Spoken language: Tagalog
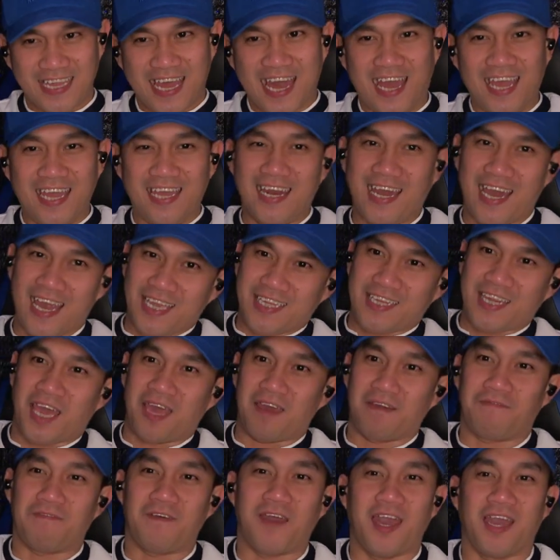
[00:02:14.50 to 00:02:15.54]
I like
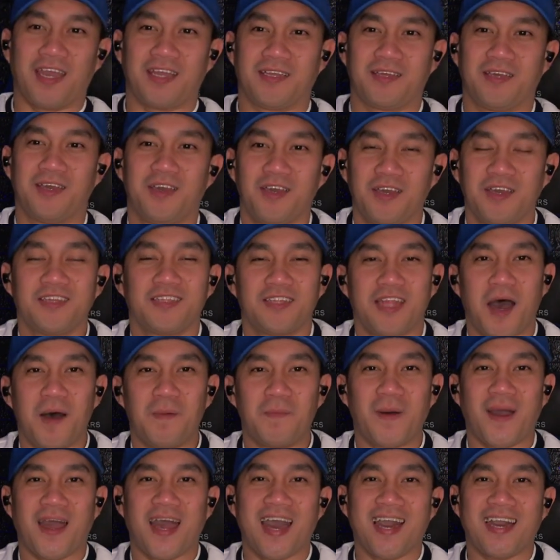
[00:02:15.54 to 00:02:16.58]
the effect.
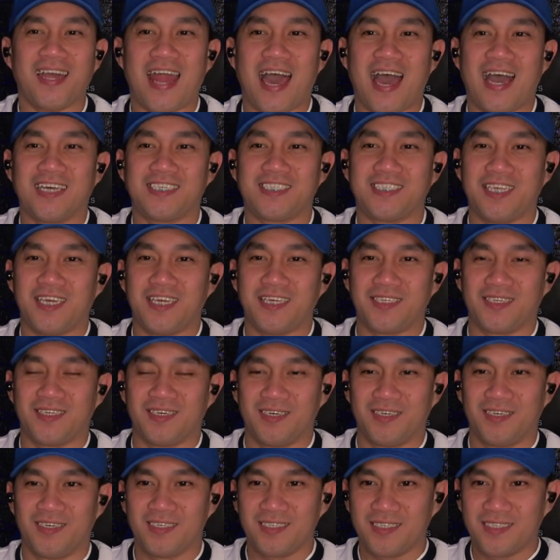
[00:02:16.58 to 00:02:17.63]
Napaka-classic,
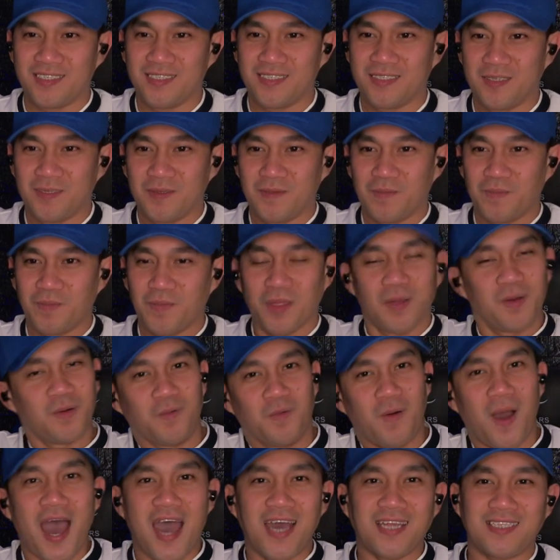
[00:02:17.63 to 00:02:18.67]
no?
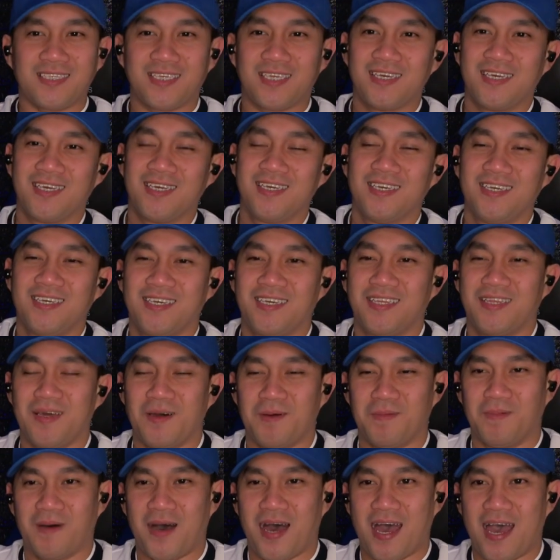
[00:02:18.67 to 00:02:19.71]
What?
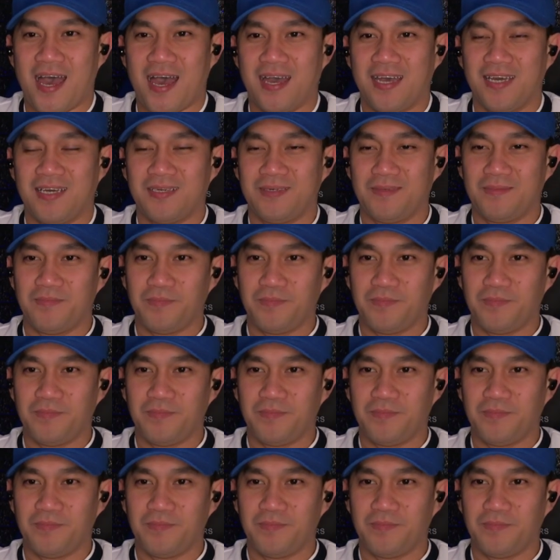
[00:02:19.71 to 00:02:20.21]
Diba?